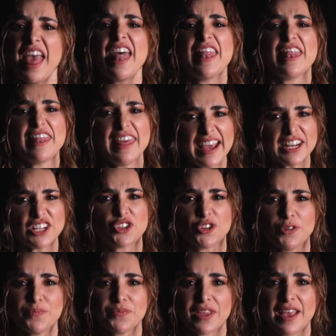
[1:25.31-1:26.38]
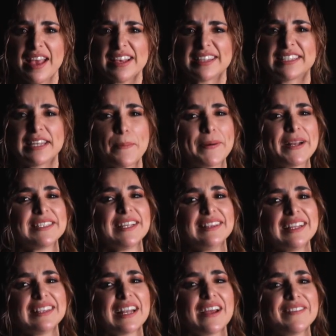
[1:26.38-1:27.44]
De hecho, se presenta
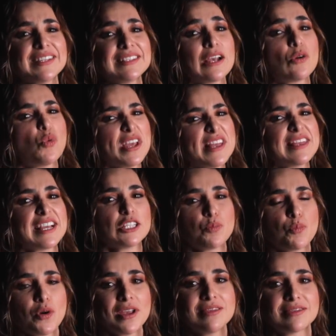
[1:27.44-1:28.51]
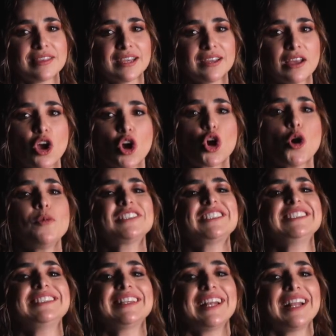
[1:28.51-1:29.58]
a través de cuentas fuente, como si
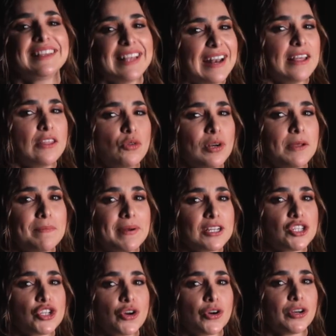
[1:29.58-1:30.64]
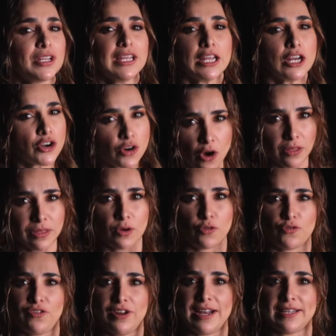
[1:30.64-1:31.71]
se tratara de una inversión y no de
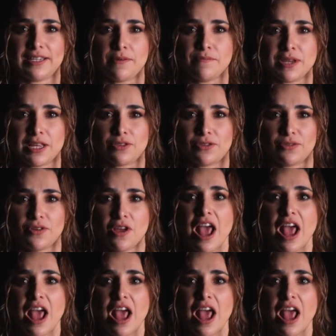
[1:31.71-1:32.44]
un financiamiento.